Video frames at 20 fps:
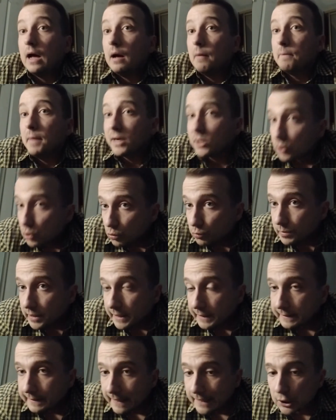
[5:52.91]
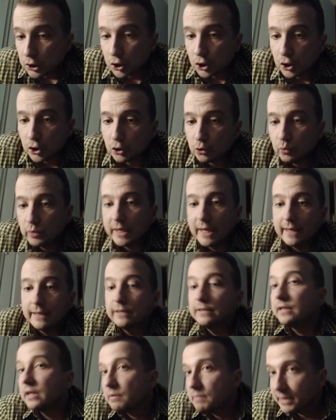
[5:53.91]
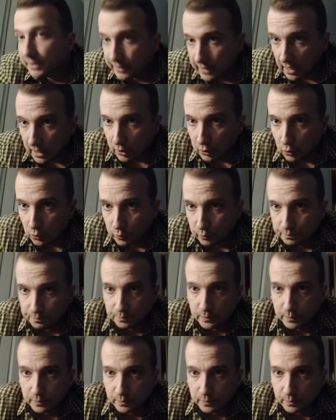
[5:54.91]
Bardzo lubię też sztukę intermedialną.